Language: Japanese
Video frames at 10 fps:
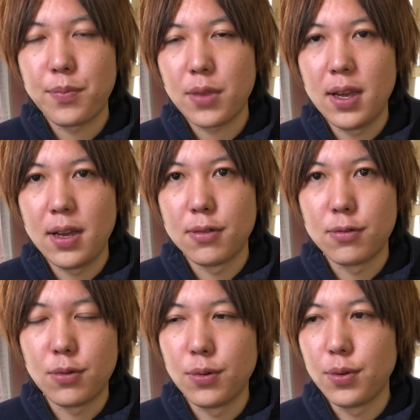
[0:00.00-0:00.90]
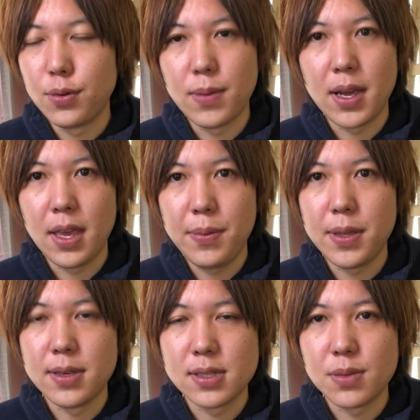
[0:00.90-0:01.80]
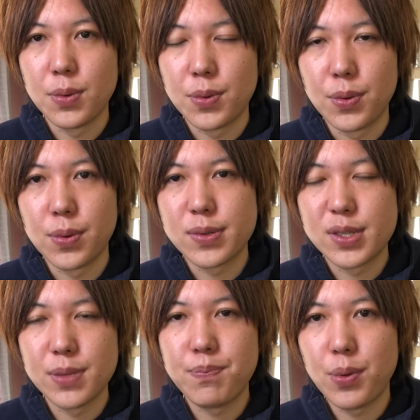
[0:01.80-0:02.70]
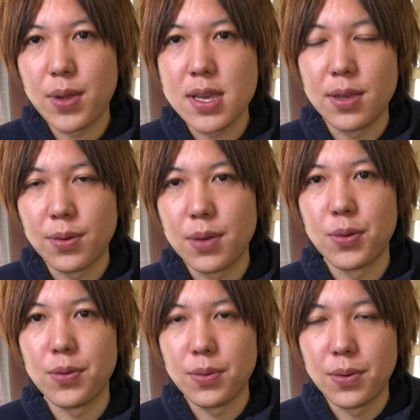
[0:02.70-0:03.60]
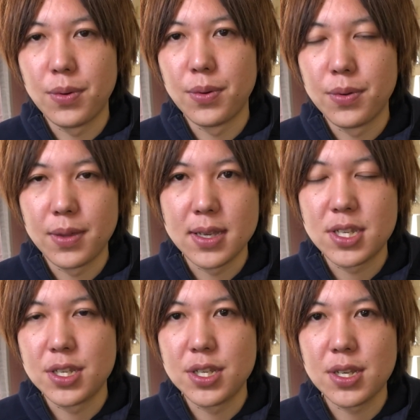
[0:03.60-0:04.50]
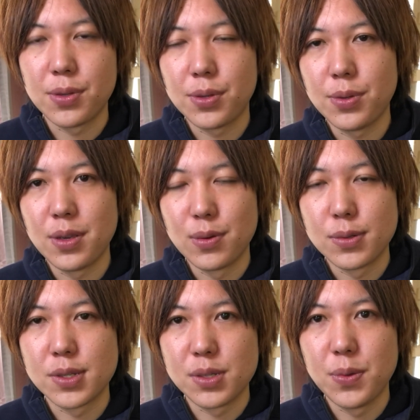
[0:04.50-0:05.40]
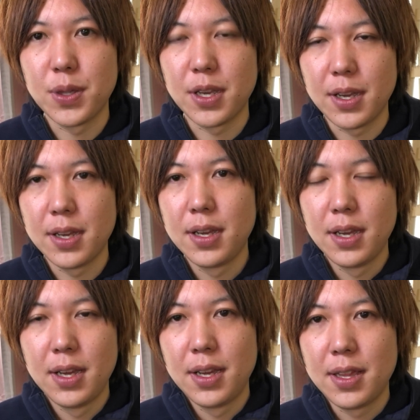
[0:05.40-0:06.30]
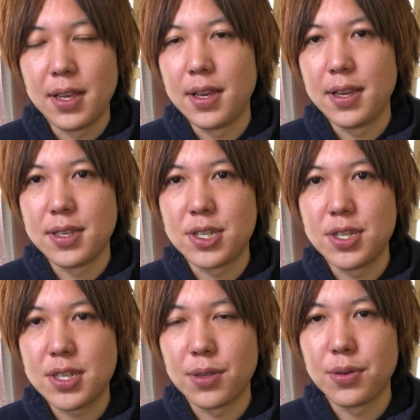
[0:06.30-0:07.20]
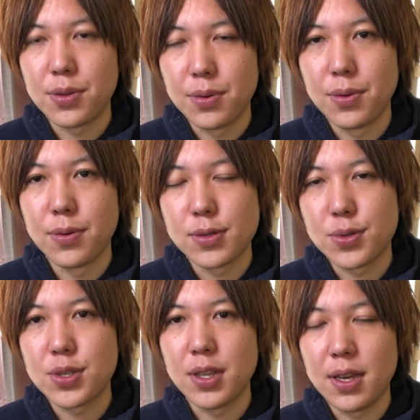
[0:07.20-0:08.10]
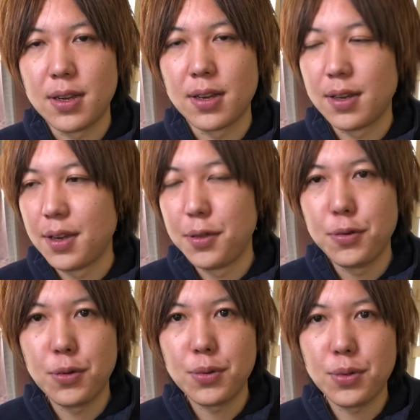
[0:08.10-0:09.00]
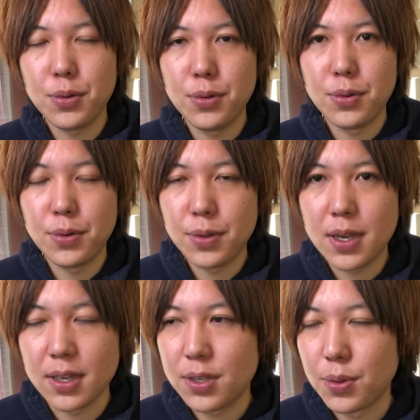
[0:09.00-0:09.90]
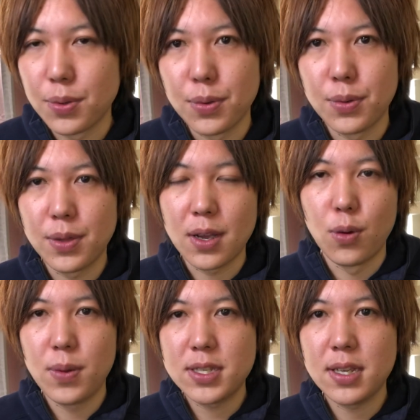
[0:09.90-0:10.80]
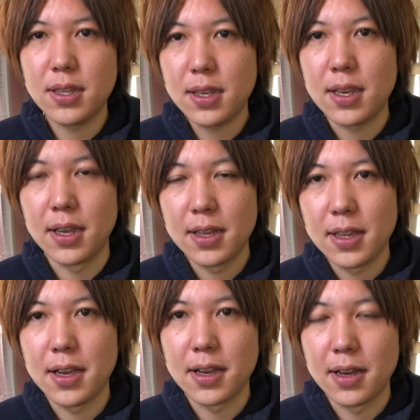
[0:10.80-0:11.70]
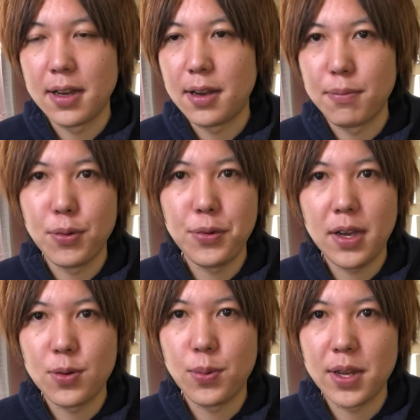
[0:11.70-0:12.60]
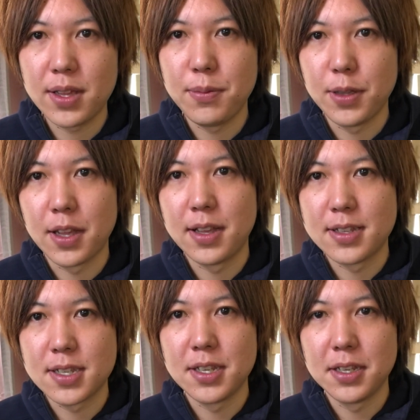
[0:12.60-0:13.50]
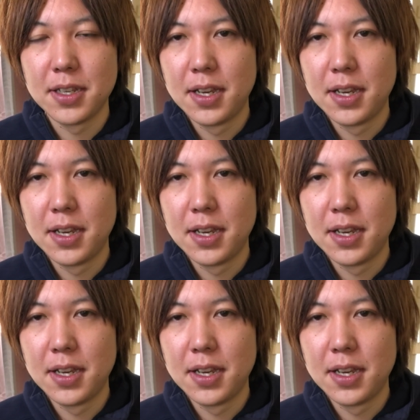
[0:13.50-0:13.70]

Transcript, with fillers: あのこういうまあエビデンスもこうろくすっぽないようなものを、ね、支持者の人にこう勧めてで支持者の人そしてなんか N 国党のなんか人なんかおばちゃんだっけなんかあれ病院に運ばれたみたいな話